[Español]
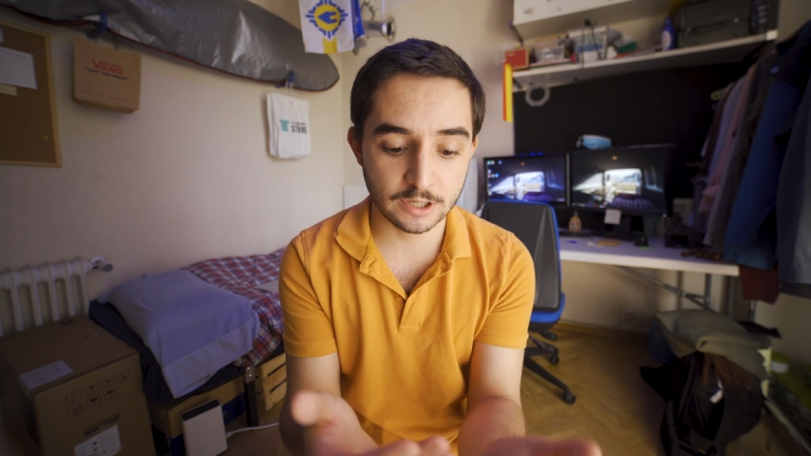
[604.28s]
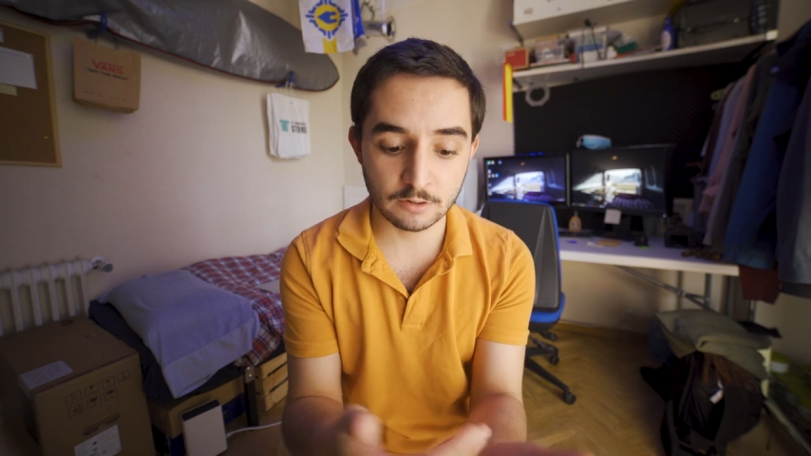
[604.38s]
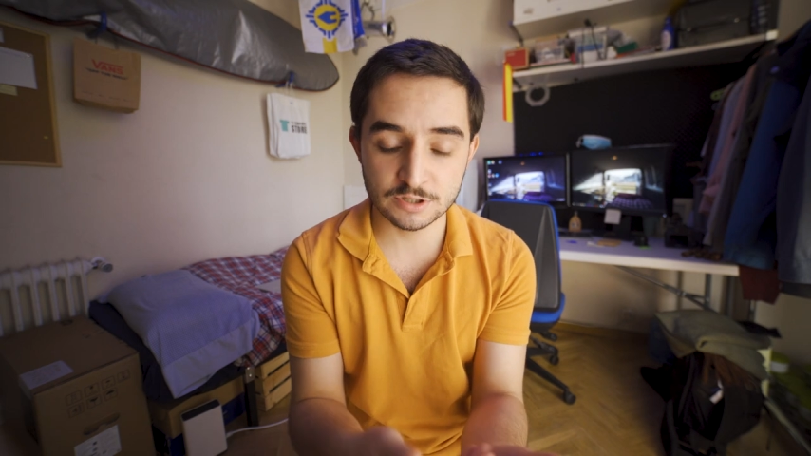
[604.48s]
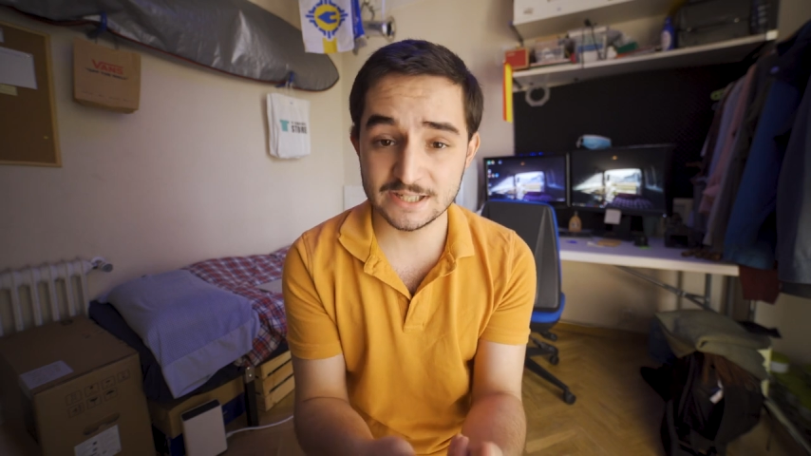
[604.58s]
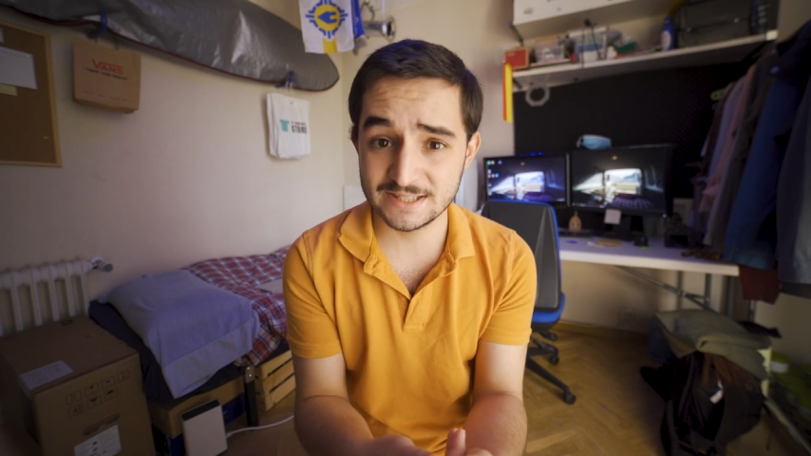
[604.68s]
lo que
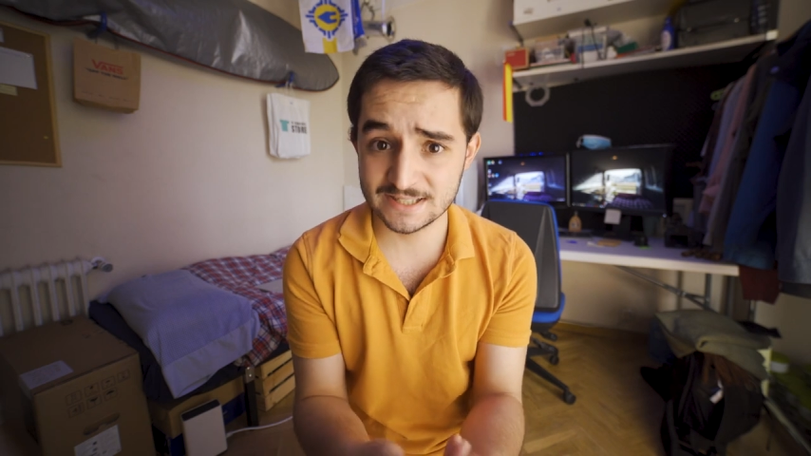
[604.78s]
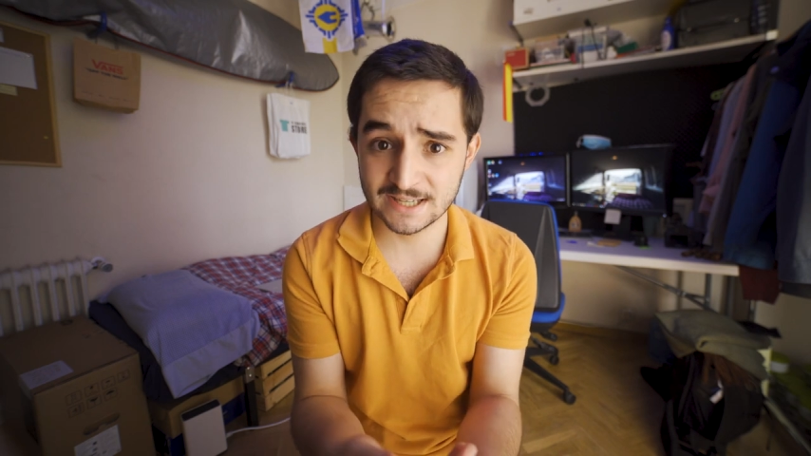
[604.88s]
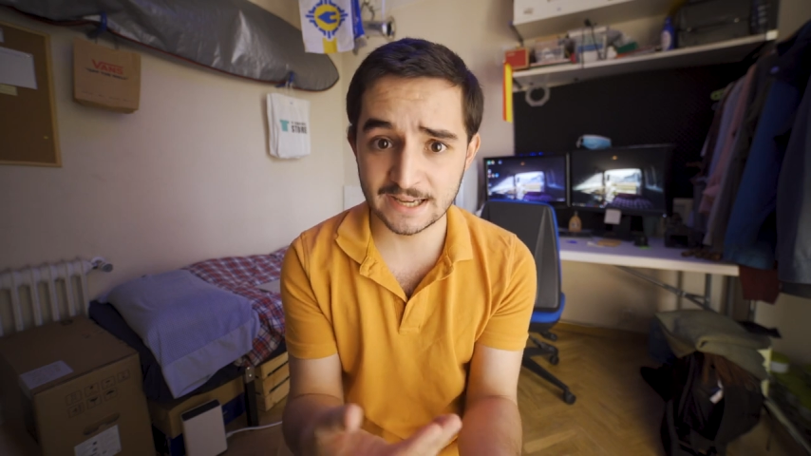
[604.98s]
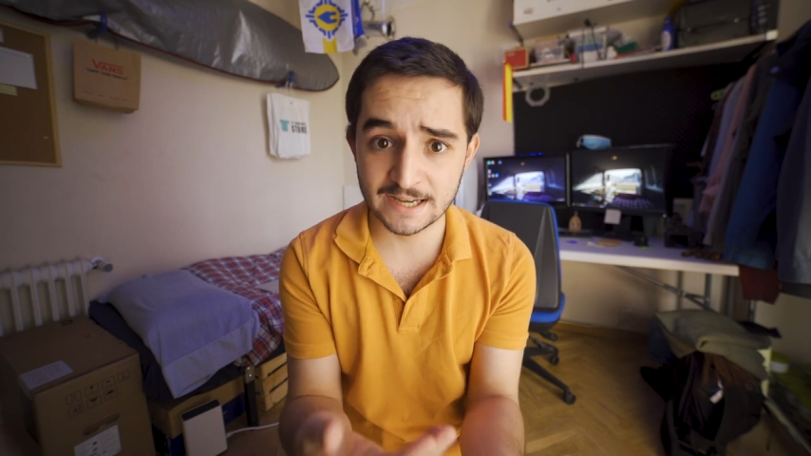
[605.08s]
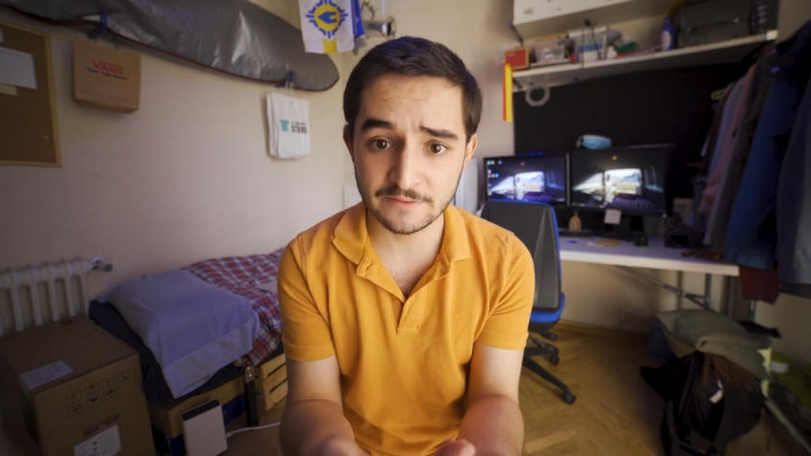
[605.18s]
consiste es
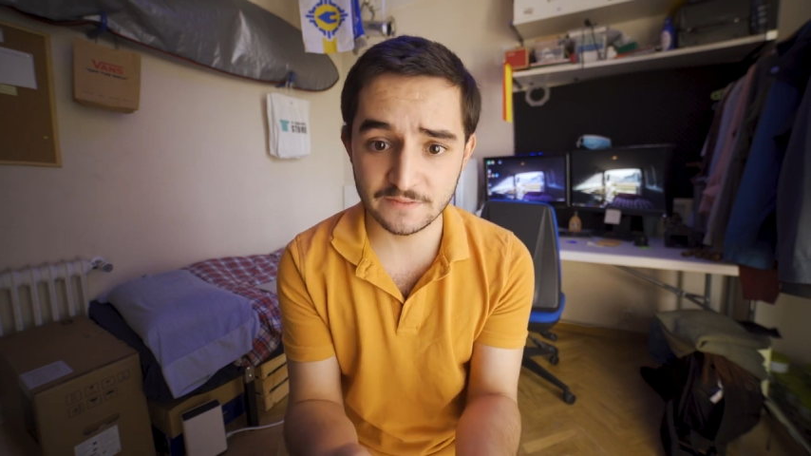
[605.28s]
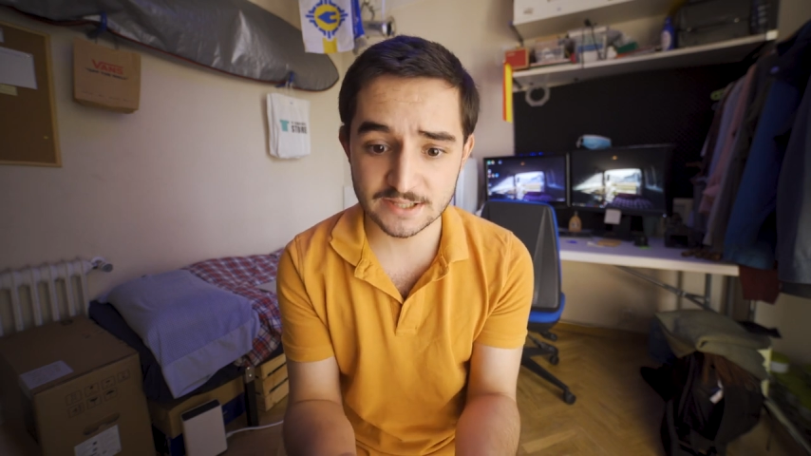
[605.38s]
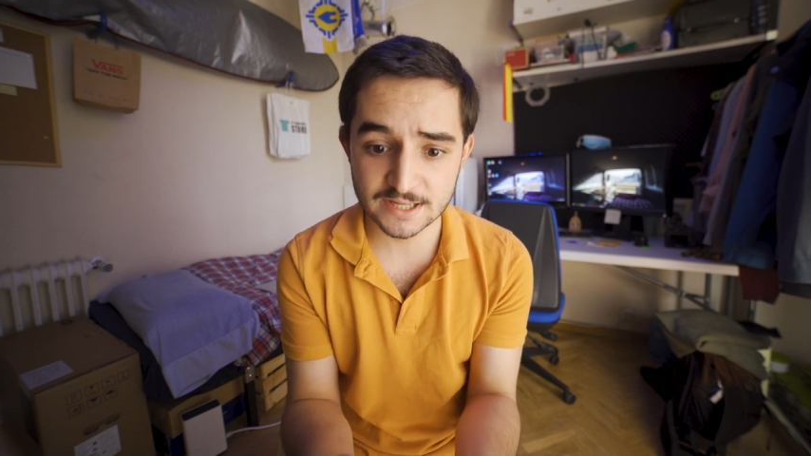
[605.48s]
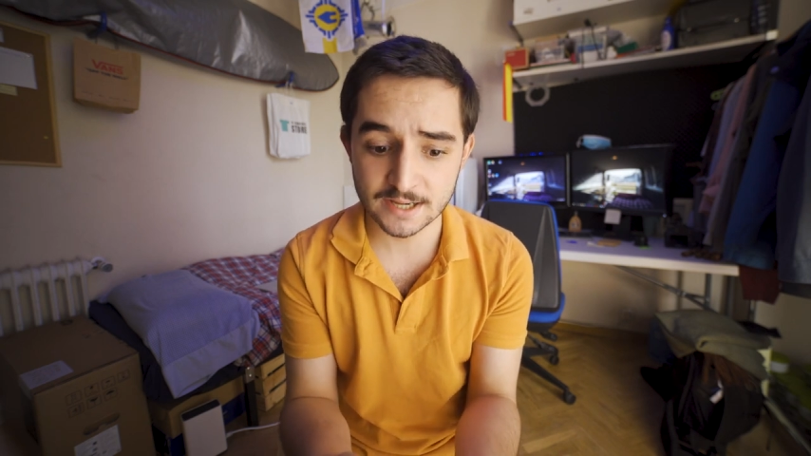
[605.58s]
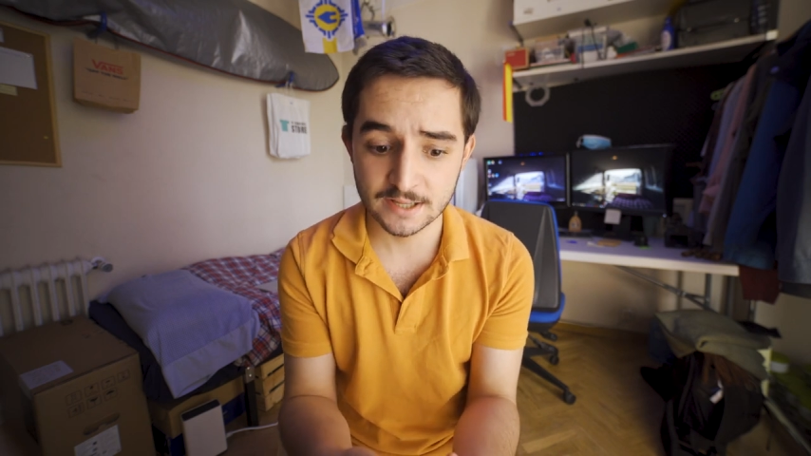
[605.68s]
en que la
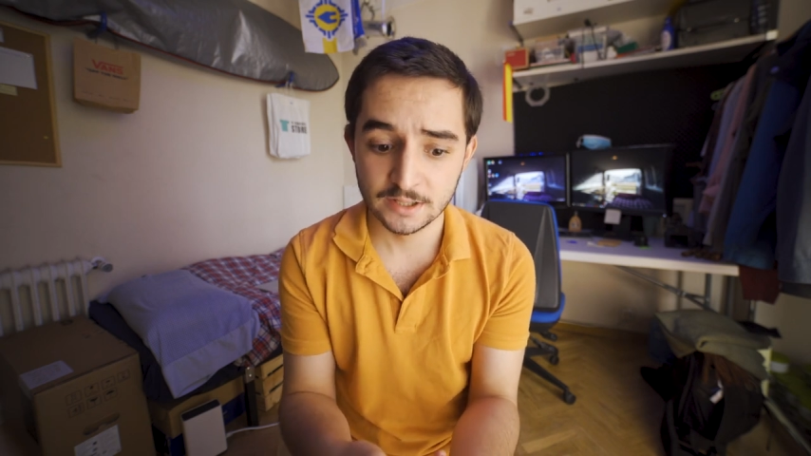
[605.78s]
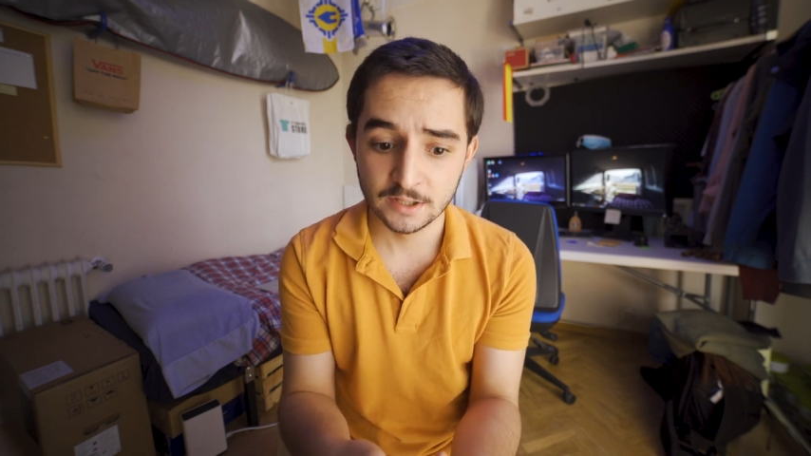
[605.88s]
ficha,